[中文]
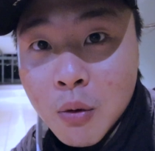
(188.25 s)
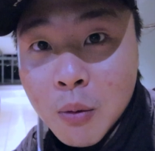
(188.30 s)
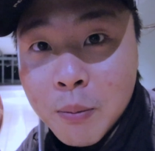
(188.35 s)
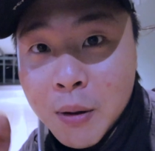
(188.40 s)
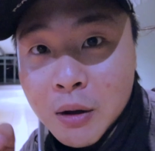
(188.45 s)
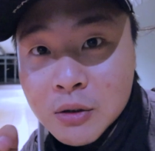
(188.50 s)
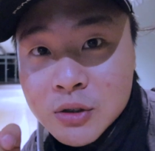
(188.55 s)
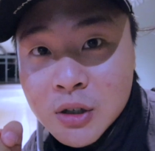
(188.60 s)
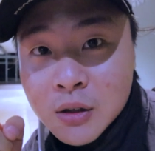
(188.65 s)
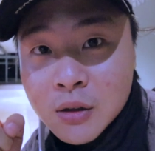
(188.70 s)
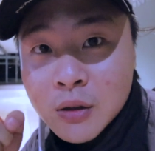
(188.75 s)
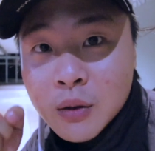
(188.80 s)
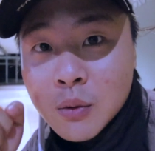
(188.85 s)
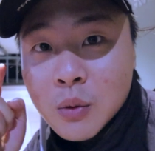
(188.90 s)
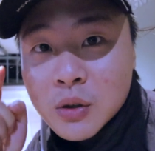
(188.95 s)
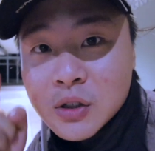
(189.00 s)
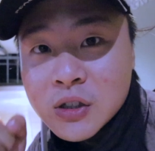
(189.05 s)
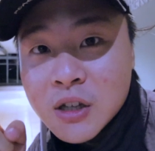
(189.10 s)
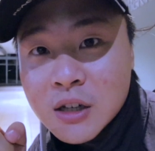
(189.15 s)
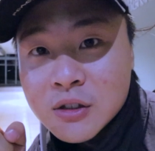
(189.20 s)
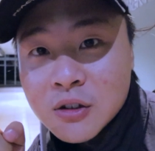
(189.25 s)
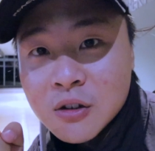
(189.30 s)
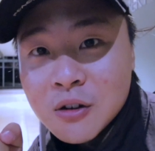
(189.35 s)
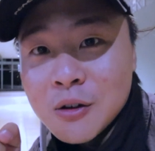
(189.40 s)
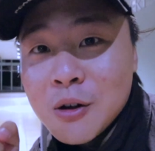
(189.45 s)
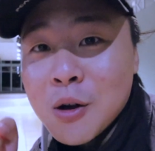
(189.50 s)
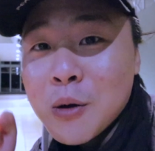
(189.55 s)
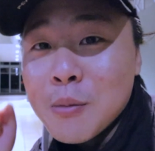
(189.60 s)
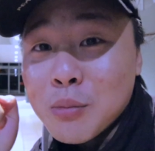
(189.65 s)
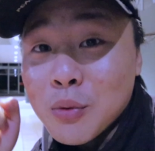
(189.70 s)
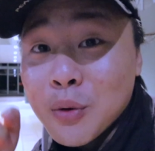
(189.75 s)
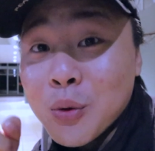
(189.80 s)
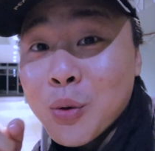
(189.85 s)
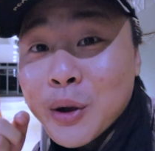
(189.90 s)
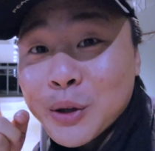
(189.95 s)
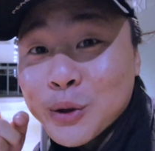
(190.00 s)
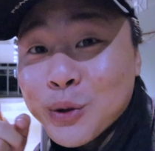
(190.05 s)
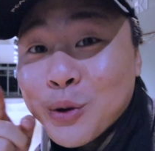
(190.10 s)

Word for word: 我保证我下周不会